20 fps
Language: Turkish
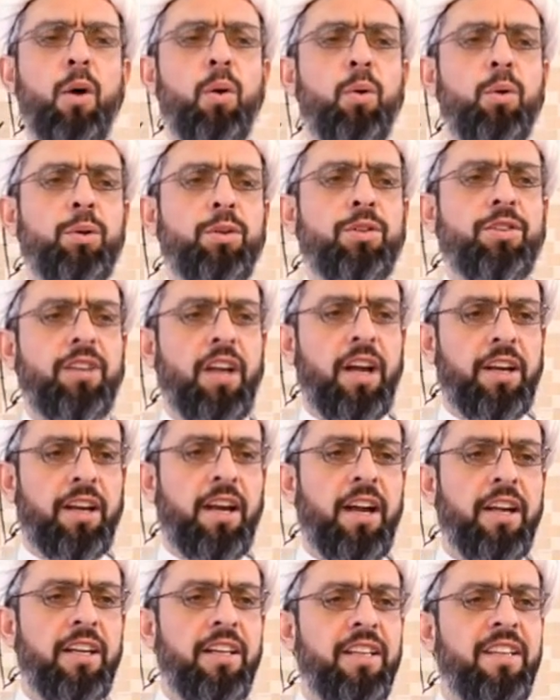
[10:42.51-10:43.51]
o
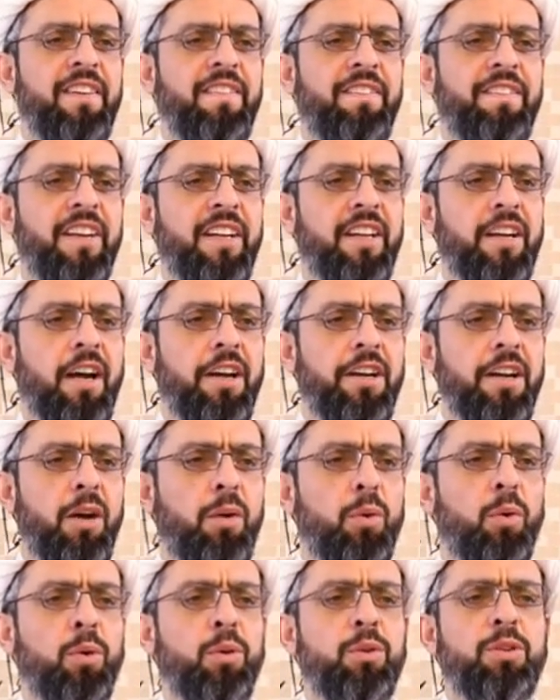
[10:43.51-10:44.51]
sarayın virane
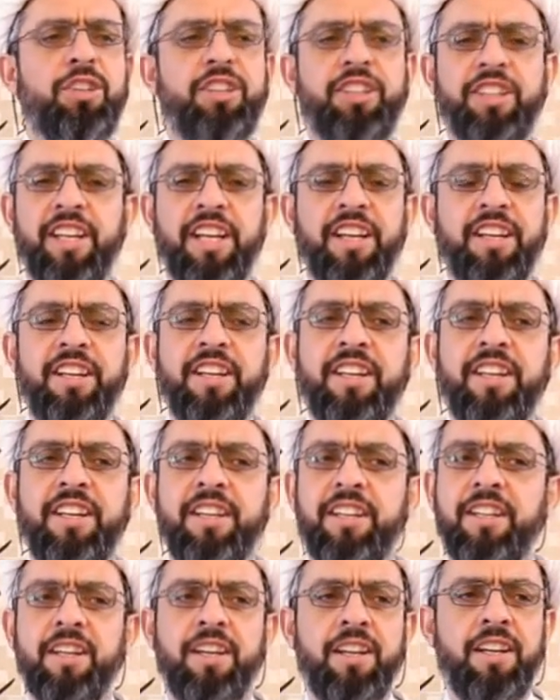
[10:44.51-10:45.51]
oluş
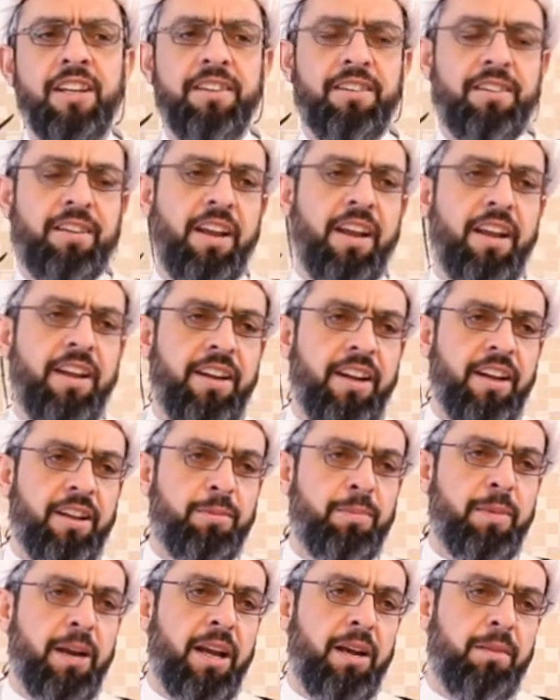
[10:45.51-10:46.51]
yerini
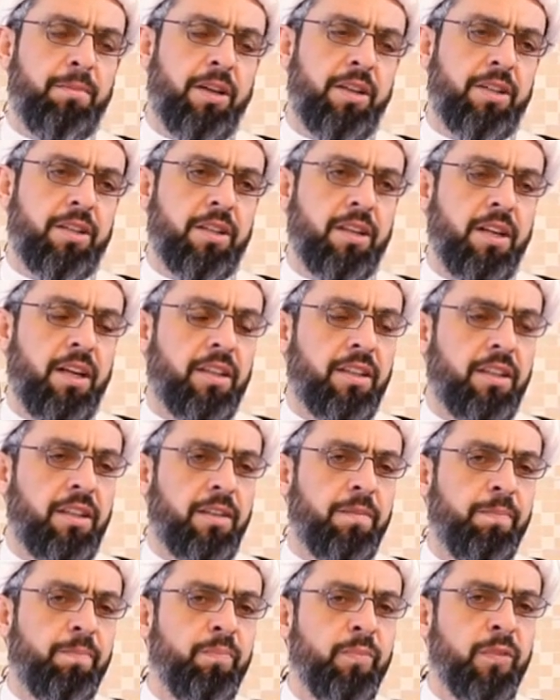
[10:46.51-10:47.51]
seyretmeye başladı.